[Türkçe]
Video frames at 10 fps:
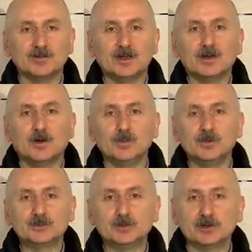Ve
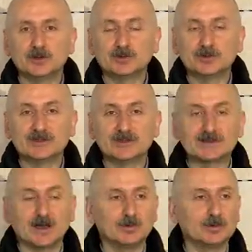15 milyon turist
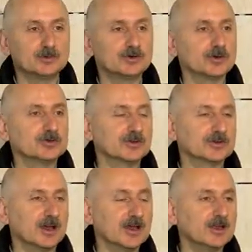İstanbul'u çok
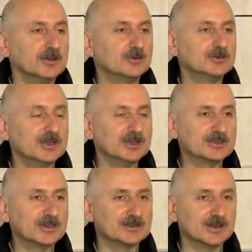çok daha üzerine
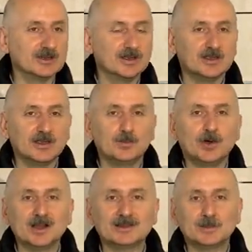çıkacak. E
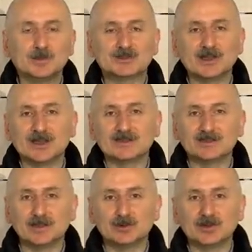bu altyapı
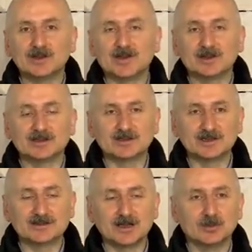sayesinde bunlar rahatlıkla
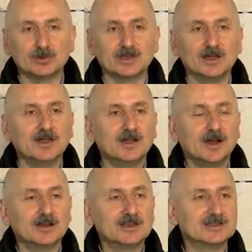İstanbul'da
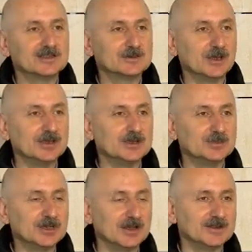hareket etme
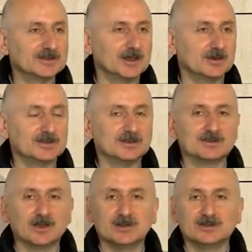imkanına
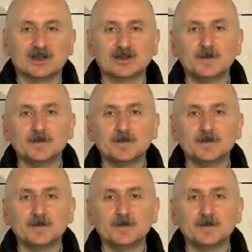sağlayacak.